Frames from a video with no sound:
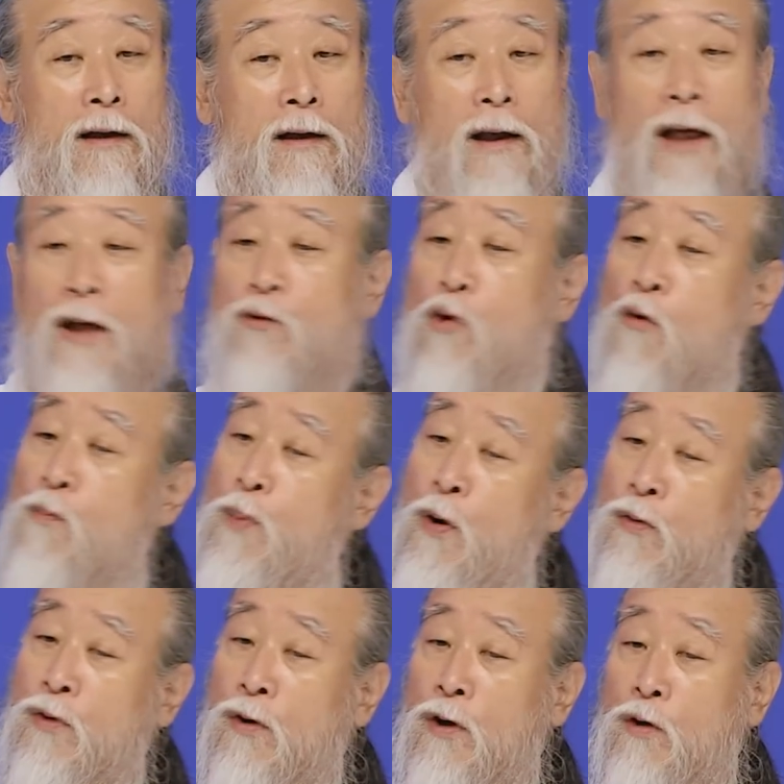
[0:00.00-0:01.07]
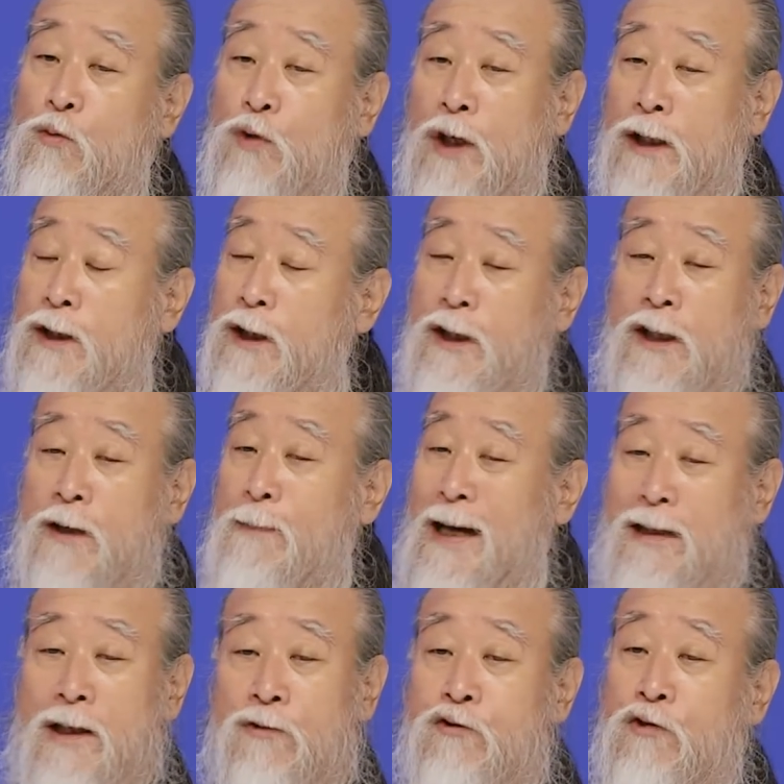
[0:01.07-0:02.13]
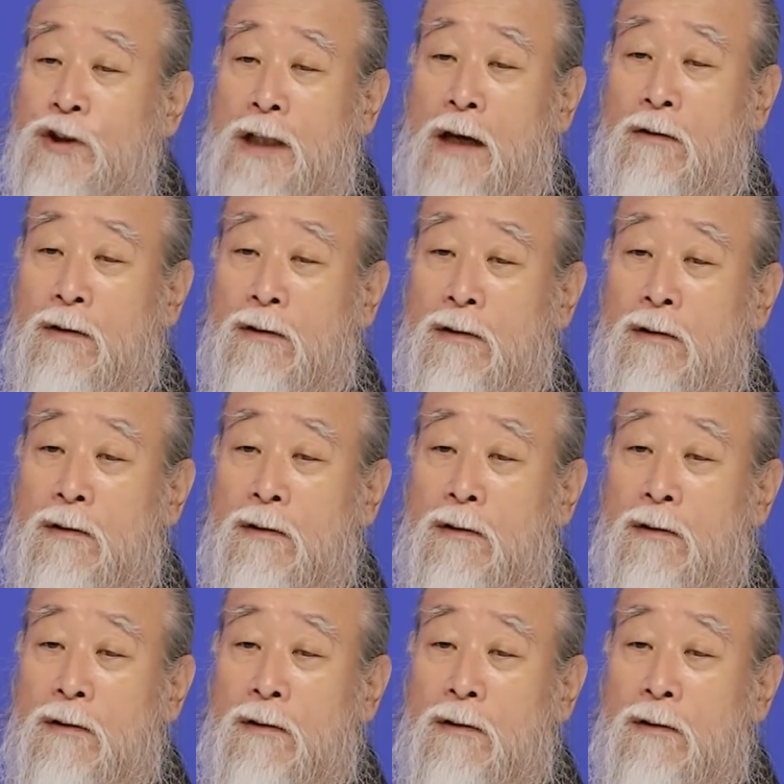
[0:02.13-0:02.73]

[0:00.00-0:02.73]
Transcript: 이 동포들을 우리가 너희들이 만질 수 있다고?